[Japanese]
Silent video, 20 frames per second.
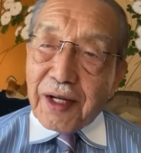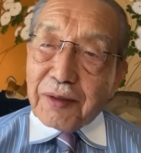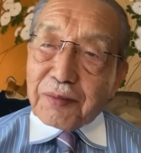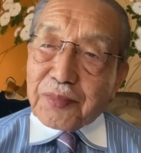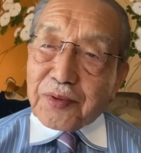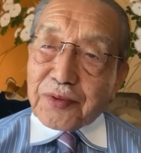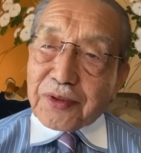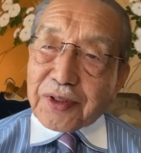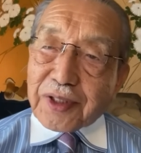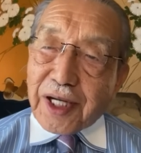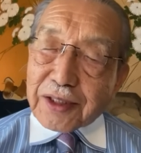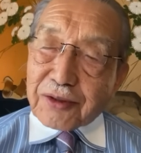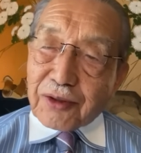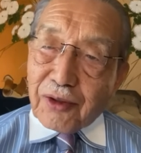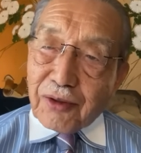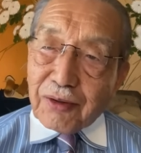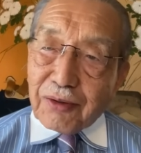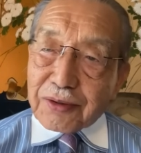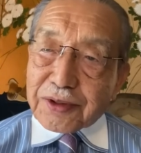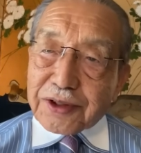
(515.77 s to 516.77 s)
物価
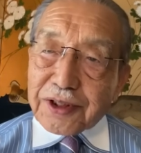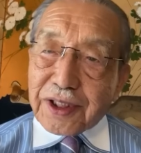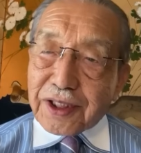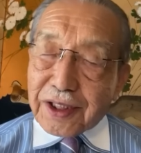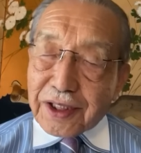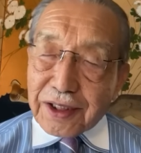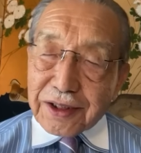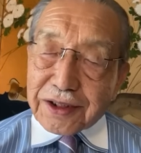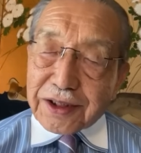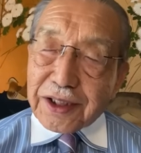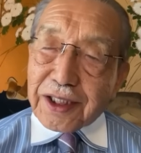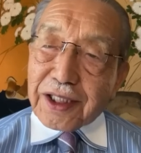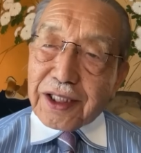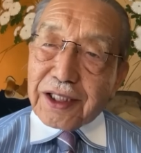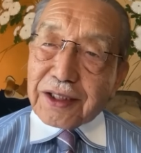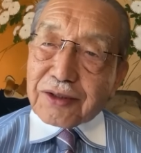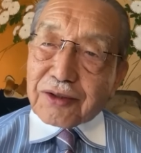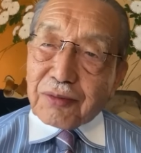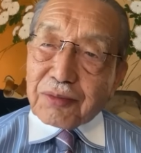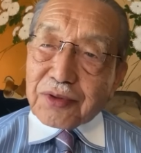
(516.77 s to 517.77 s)
と賃金
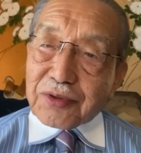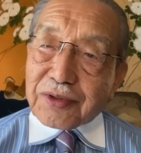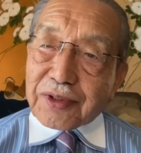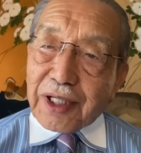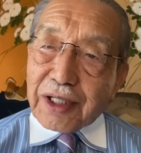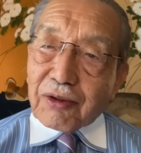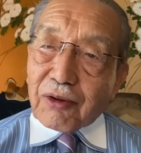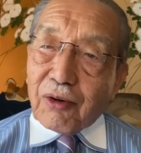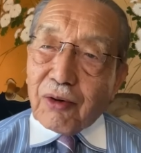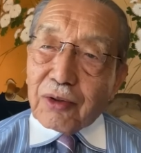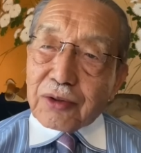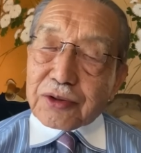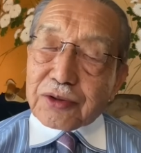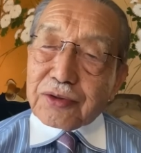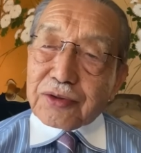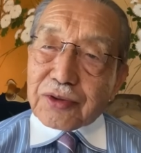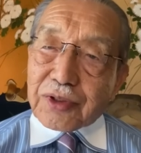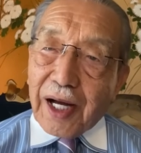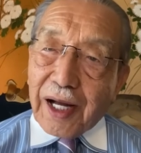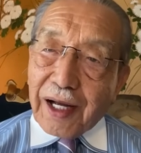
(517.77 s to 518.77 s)
と物価の好
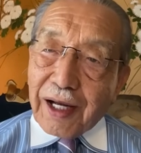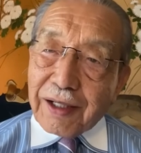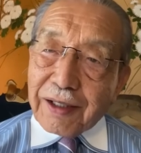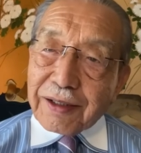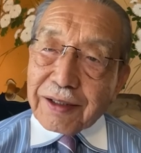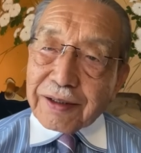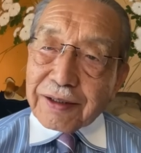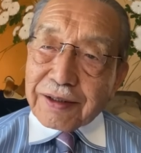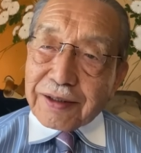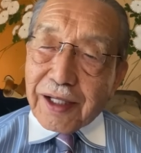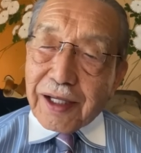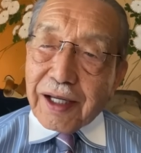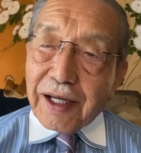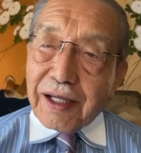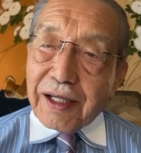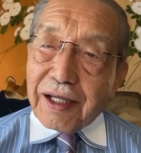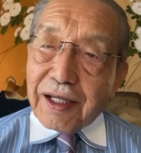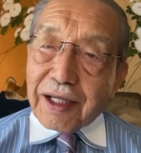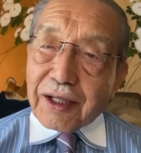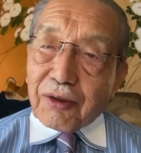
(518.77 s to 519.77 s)
循環、ね、
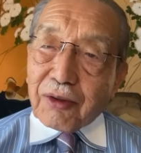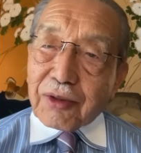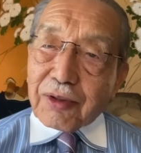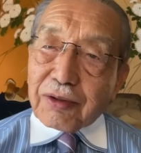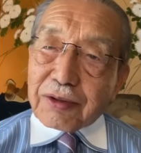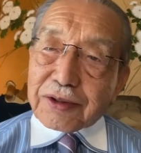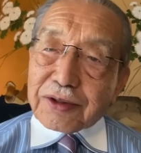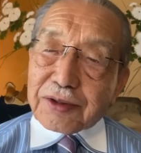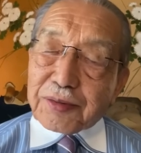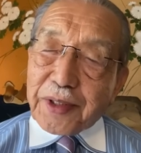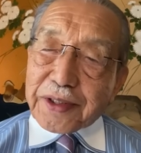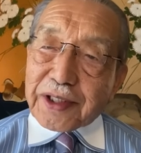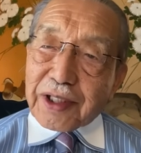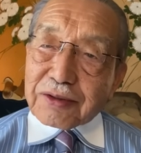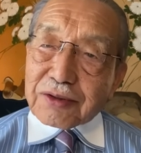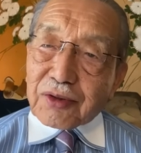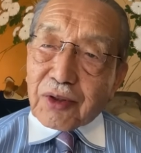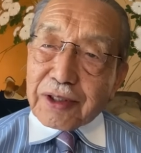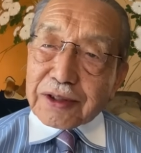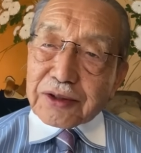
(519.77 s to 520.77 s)
これを進めて
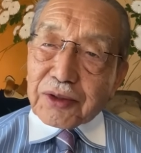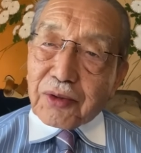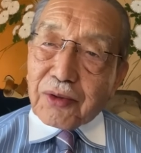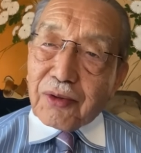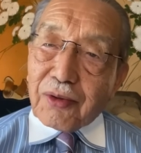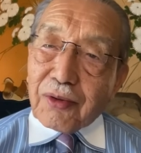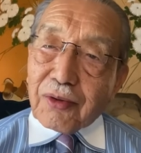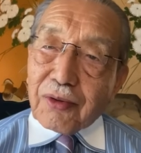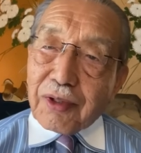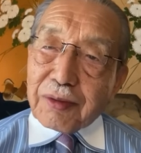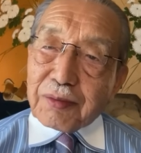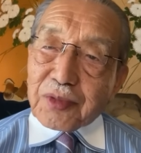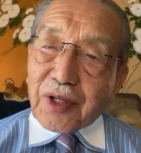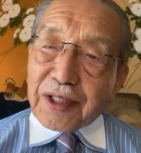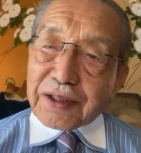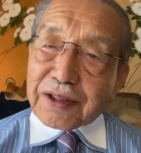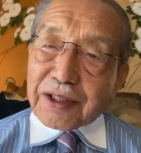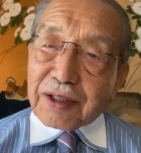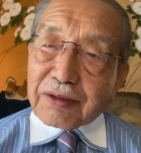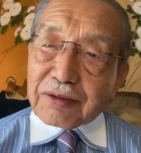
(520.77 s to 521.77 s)
るとか、その方向へ向
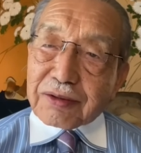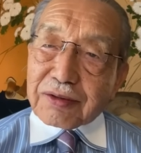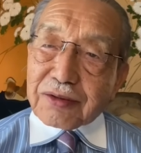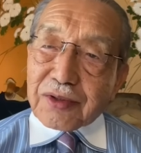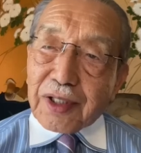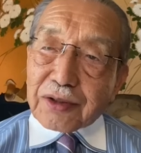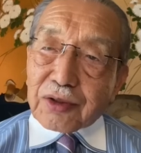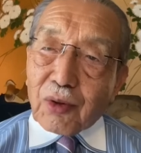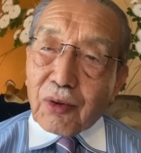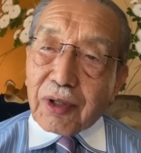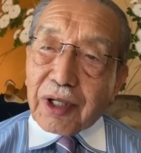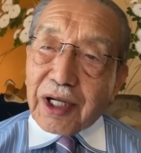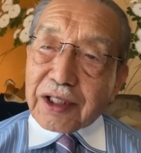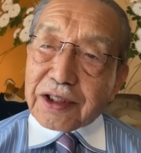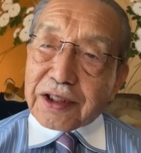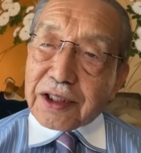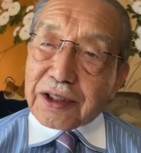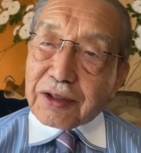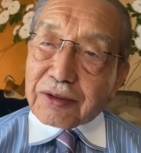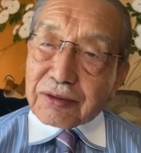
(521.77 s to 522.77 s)
かってるっていうのはどっか
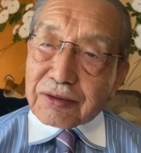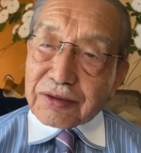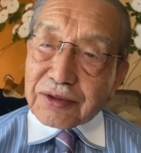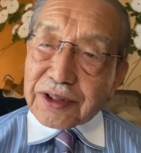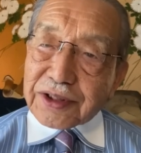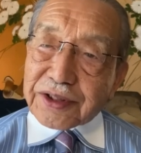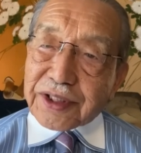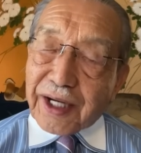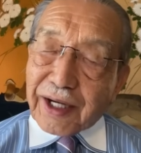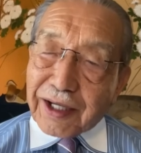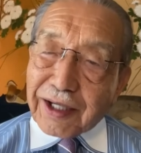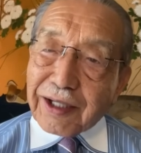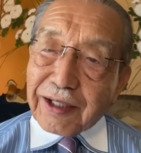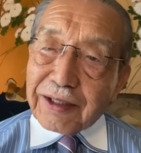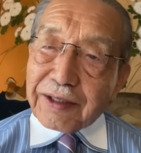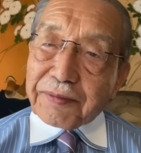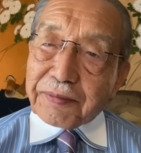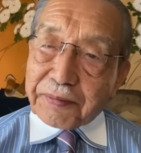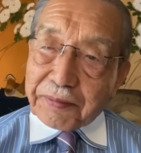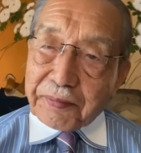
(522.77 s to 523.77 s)
ら出てくるんですかね。
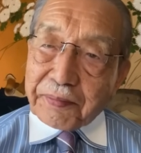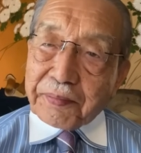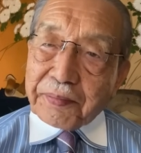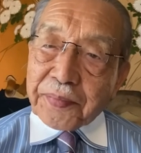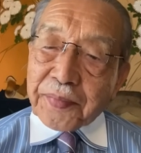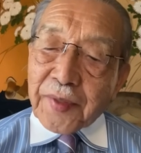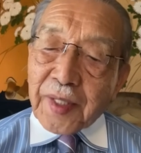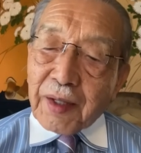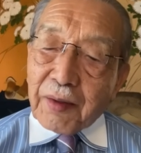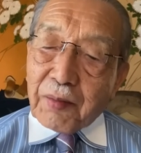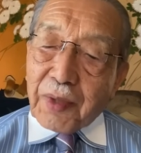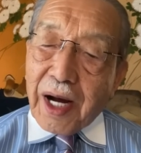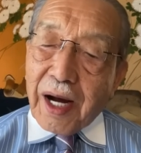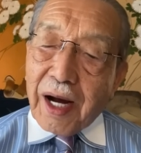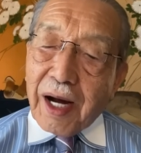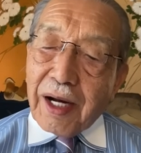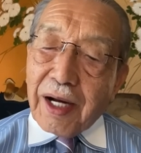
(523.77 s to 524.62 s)
国